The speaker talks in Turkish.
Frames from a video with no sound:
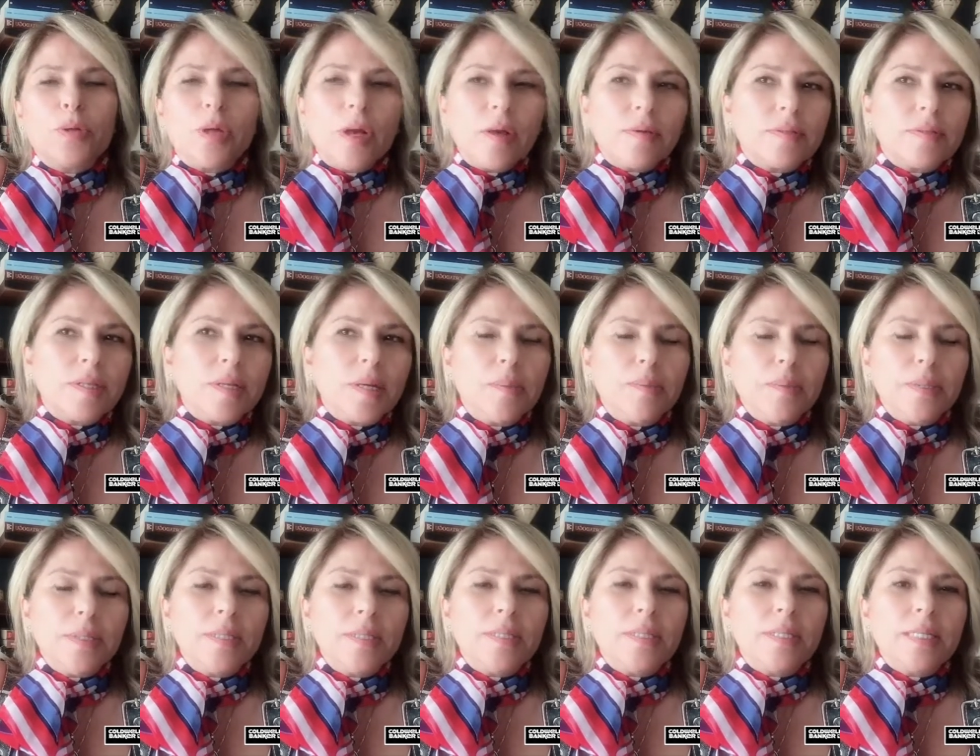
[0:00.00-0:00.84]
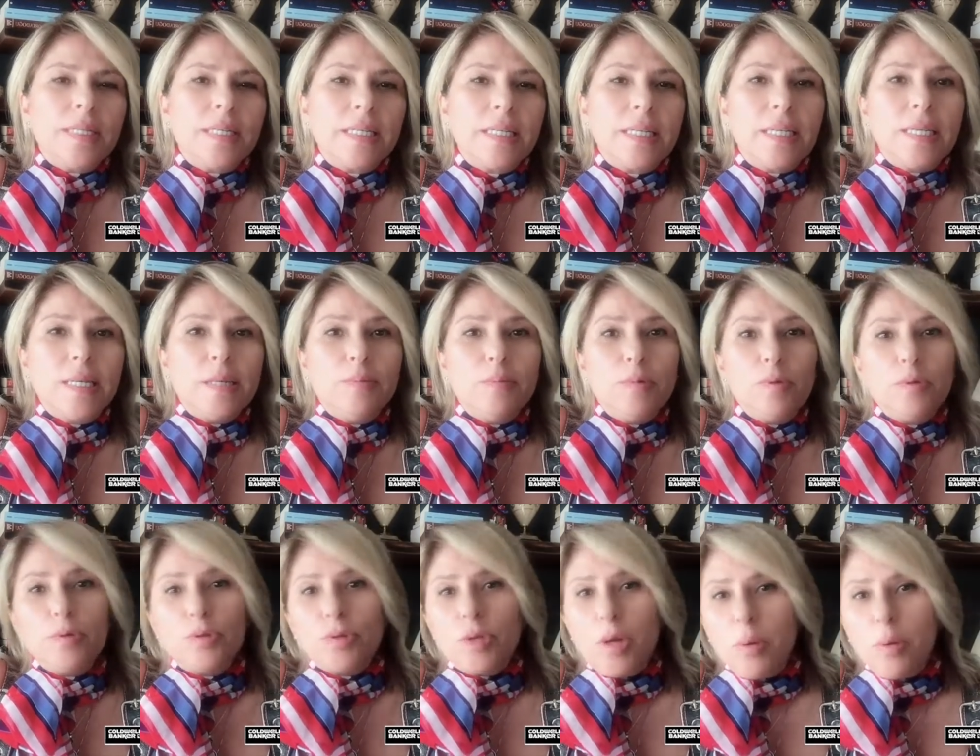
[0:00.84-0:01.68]
tavsiyemiz giyim
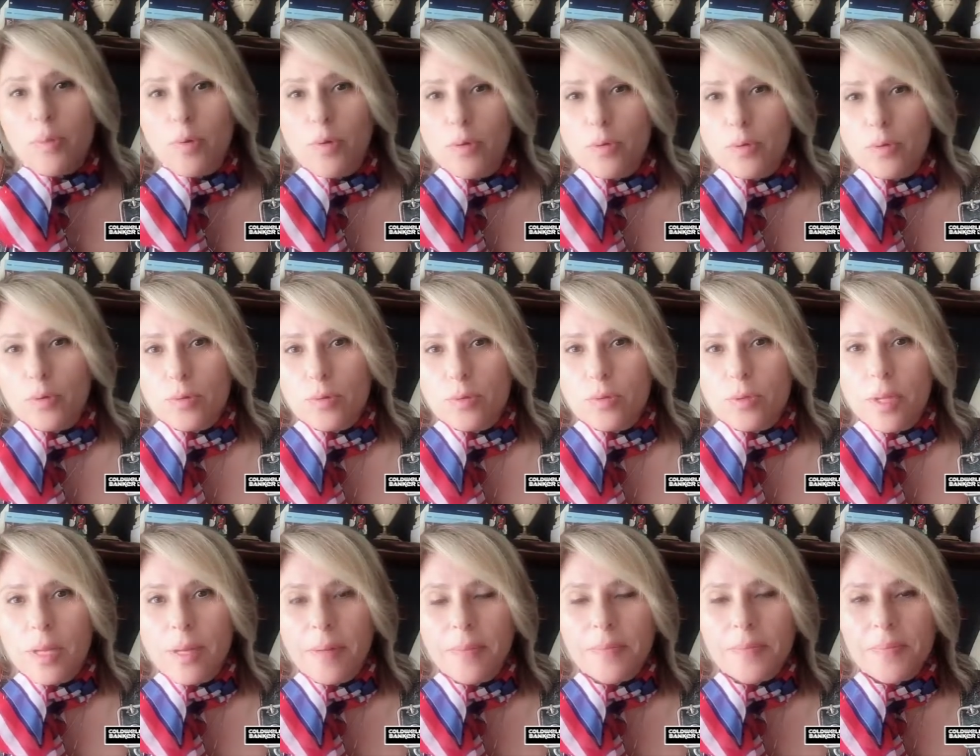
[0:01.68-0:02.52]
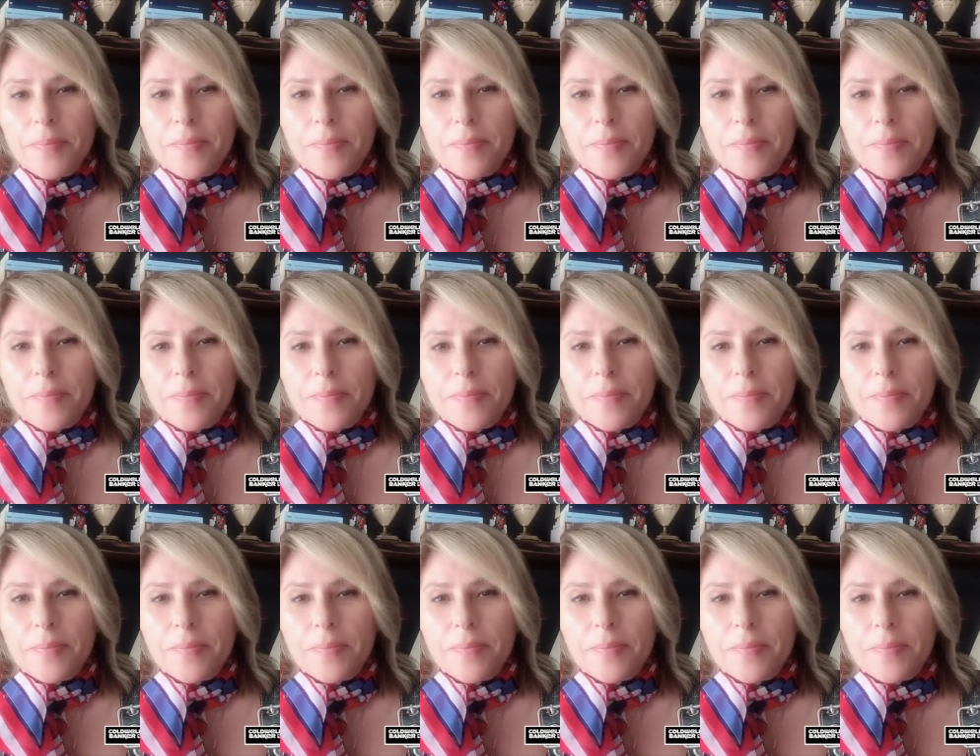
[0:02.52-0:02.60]
kuşam konusunda.